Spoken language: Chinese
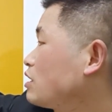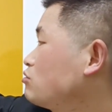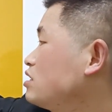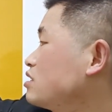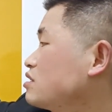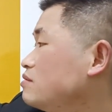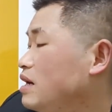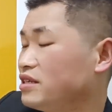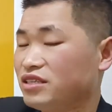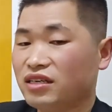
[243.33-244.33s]
住这个死
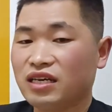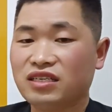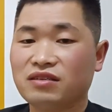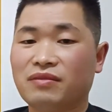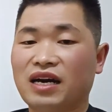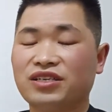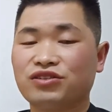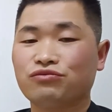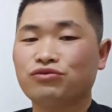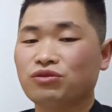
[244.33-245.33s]
马，将来这个马是
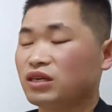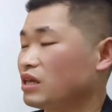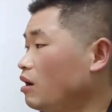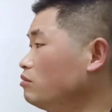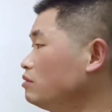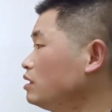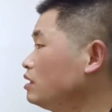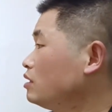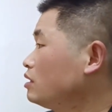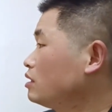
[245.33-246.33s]
无处可逃。
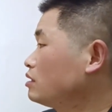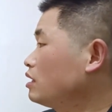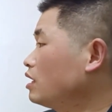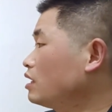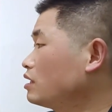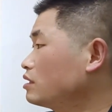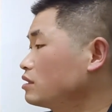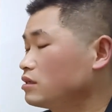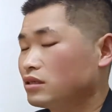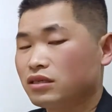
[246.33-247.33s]
那
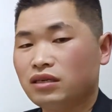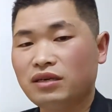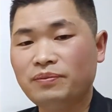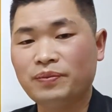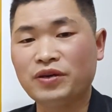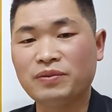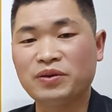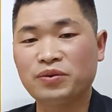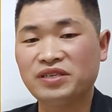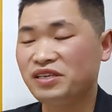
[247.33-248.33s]
可能朋友
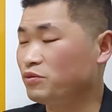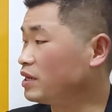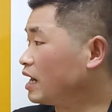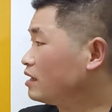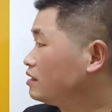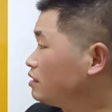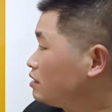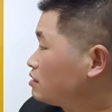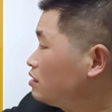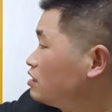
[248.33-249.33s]
们会认为啊。
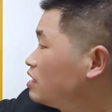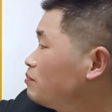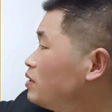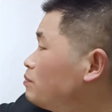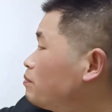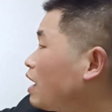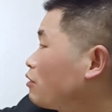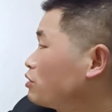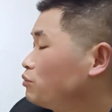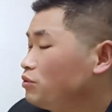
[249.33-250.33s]
这里能不能马
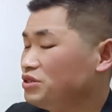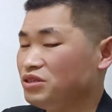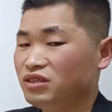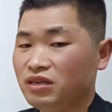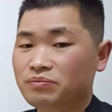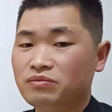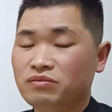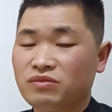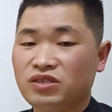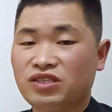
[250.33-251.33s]
回窝心呢？
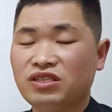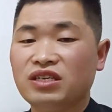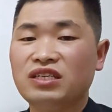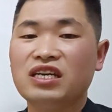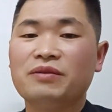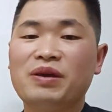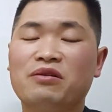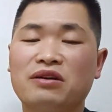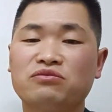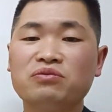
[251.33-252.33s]
实则这个变
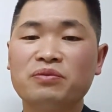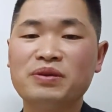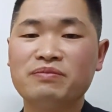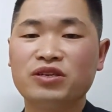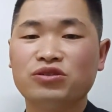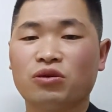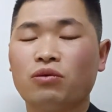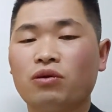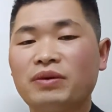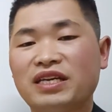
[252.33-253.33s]
化，姑父并没有走。
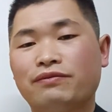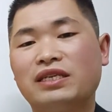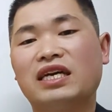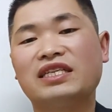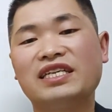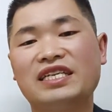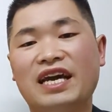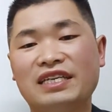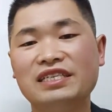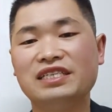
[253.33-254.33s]
我们也为大家
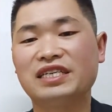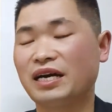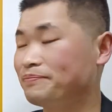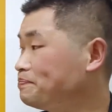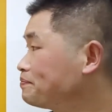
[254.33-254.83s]
演绎一下。